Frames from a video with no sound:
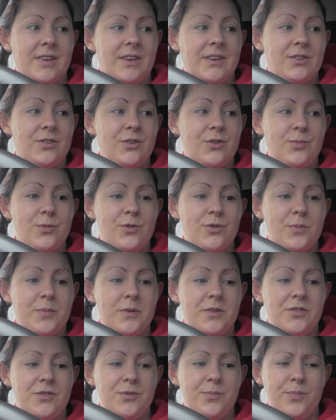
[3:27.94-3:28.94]
ktoś może
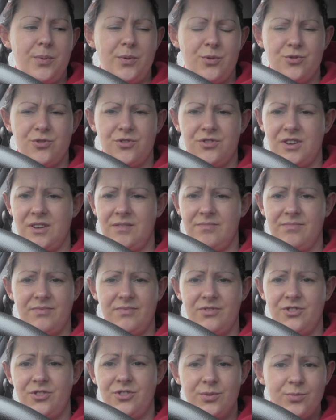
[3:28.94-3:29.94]
powiedzieć, Boże,
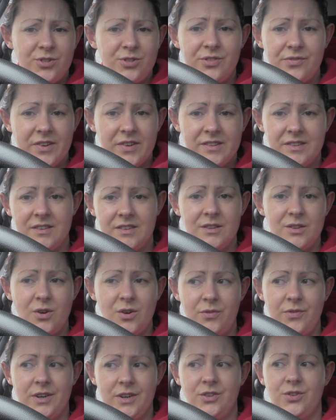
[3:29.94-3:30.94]
czym się
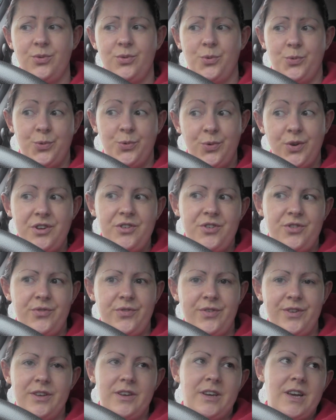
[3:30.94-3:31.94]
fascynować,
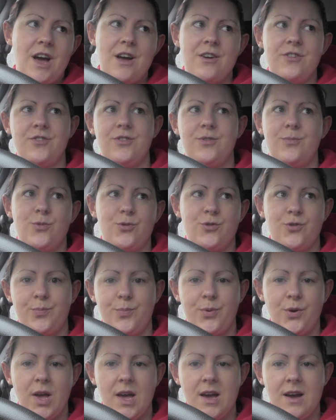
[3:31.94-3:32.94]
łyżwy, każdy może
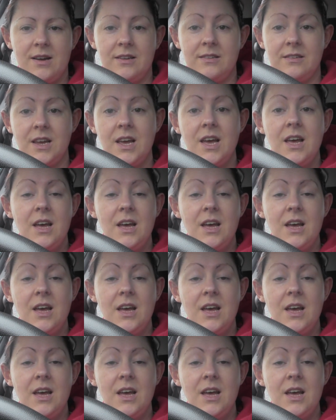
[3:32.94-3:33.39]
pojechać.